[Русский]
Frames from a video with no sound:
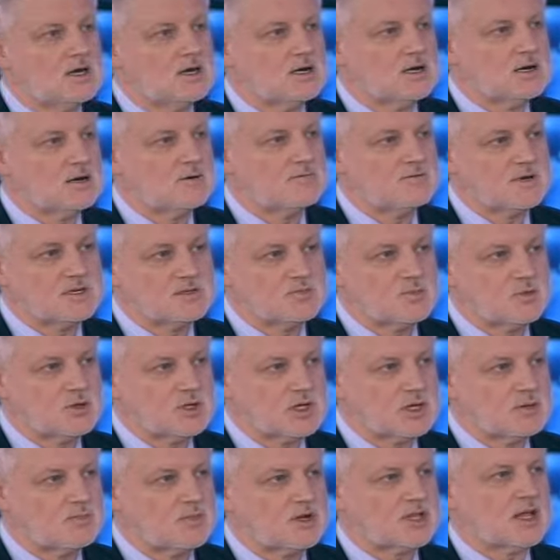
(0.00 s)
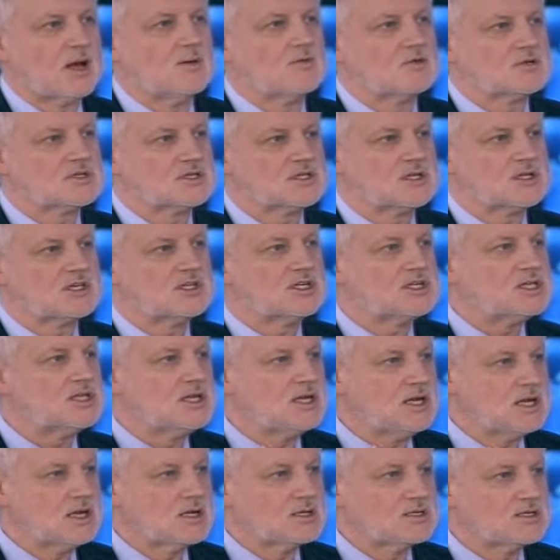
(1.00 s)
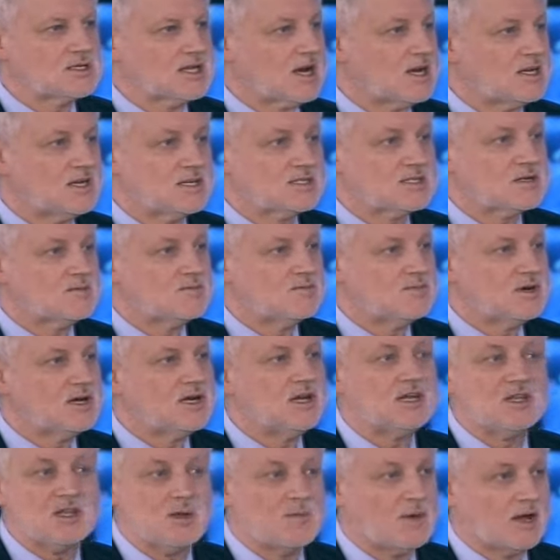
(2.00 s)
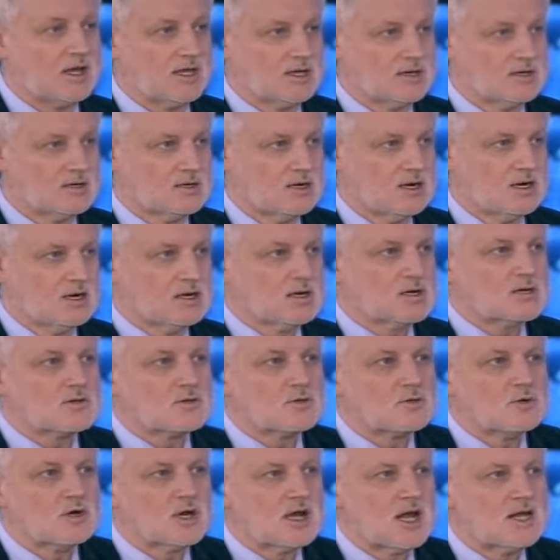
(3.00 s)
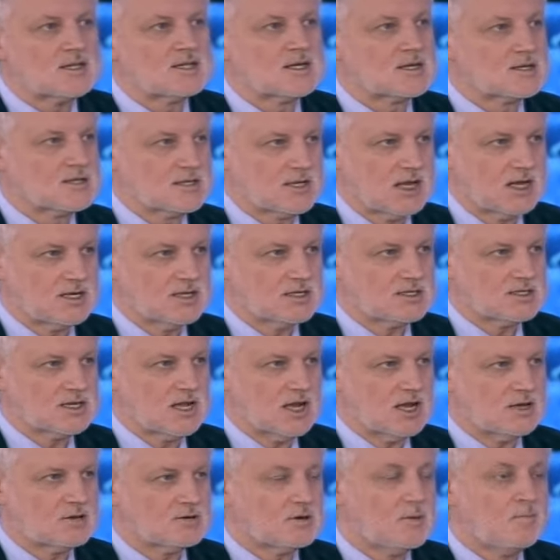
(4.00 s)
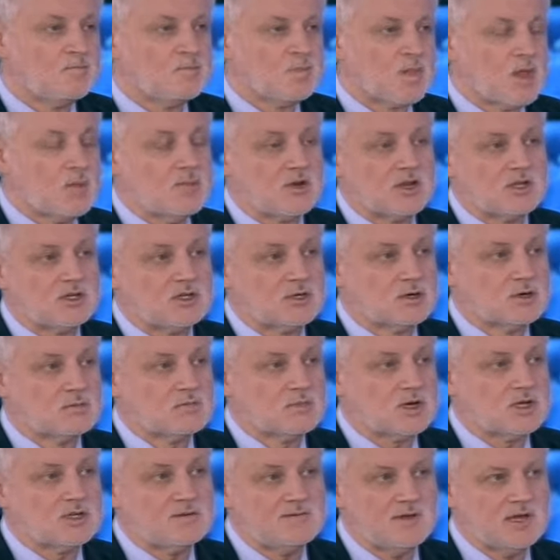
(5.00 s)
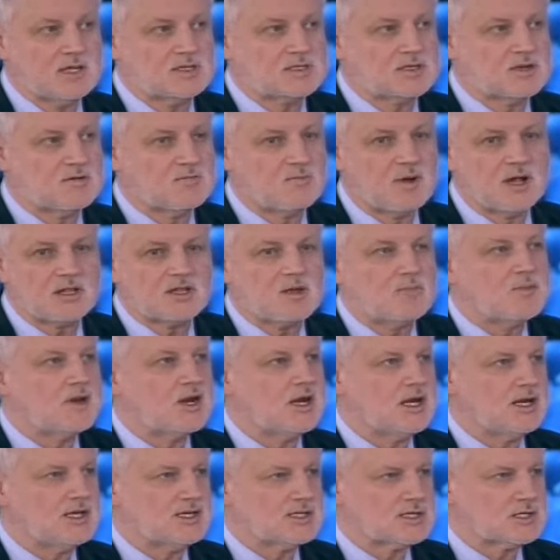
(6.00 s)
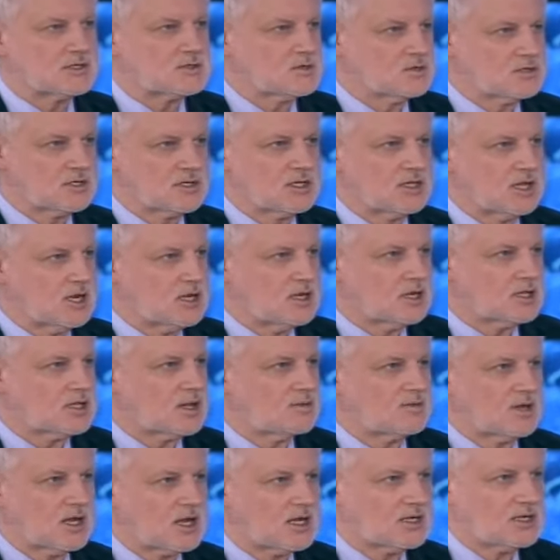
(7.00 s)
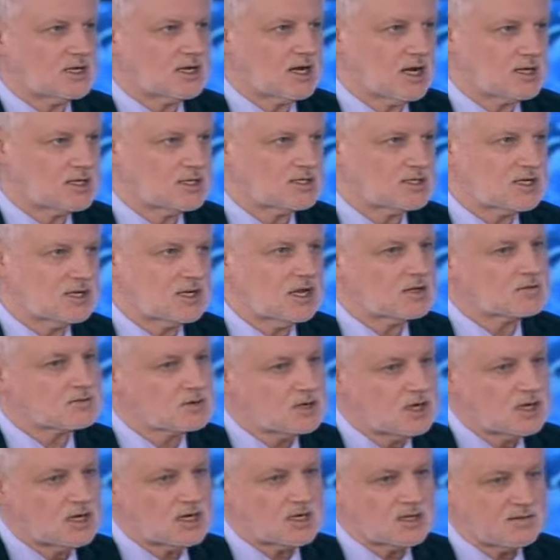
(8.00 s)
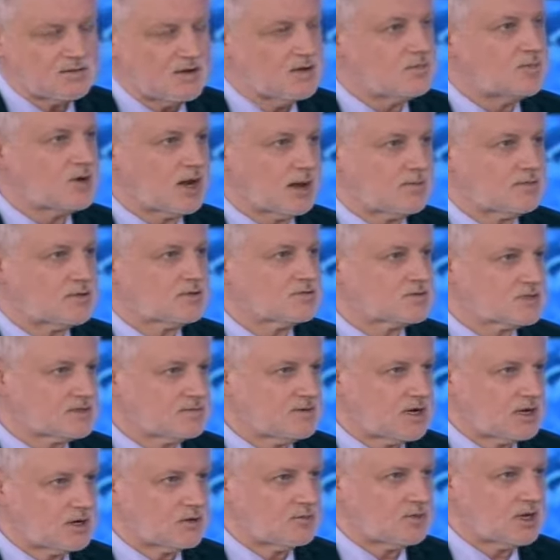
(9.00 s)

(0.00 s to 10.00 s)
э, в Фейсбуке, потому что четыре страницы были не моих. Кто их открыл, я не знаю. Причем две из них вполне приличных с точки зрения, там никаких гадостей нету. Две прямо вызывали у